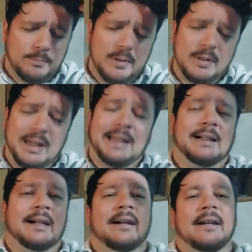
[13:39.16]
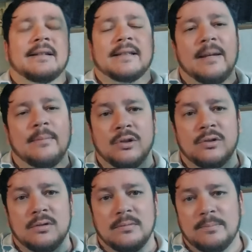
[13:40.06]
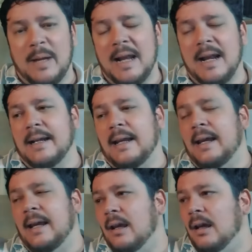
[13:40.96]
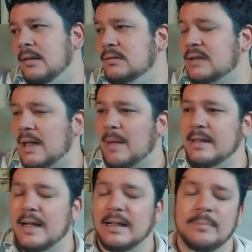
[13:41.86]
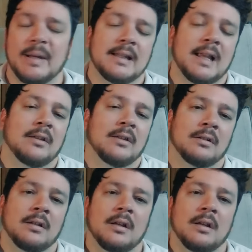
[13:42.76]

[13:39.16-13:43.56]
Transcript: y recemos para que entre mañana y pasado